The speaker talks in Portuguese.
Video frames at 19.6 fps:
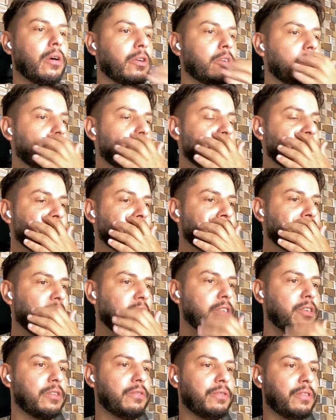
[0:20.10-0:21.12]
Hoje é dia
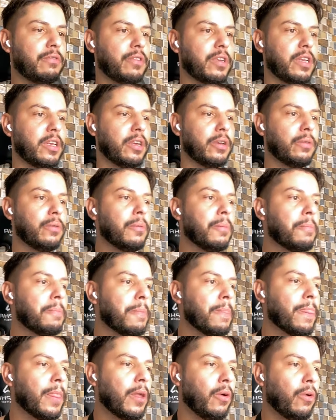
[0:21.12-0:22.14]
27 de fevereiro,
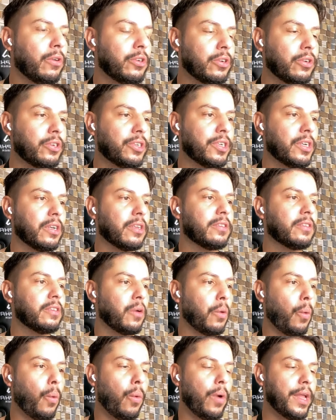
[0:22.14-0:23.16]
hoje é o dia
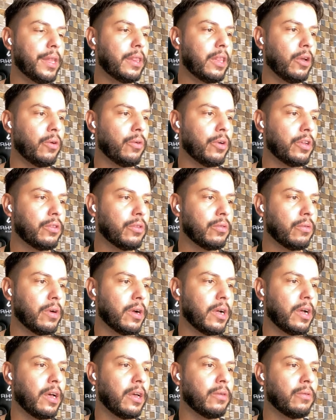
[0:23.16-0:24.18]
58 do
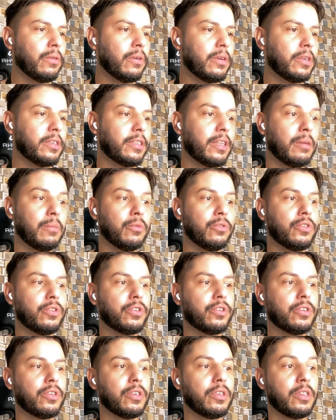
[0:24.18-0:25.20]
ano,
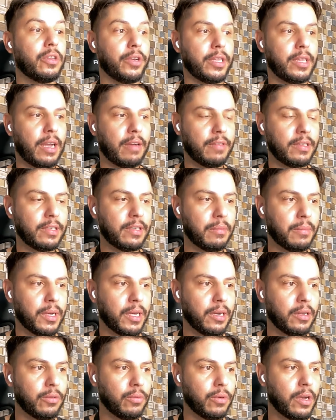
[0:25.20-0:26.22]
estamos na oitava
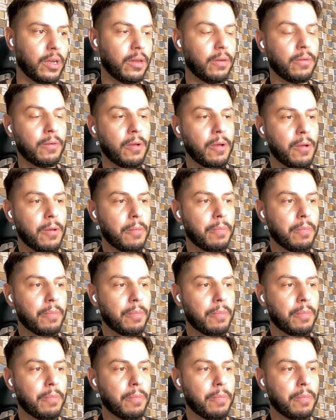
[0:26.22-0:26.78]
semana do ano,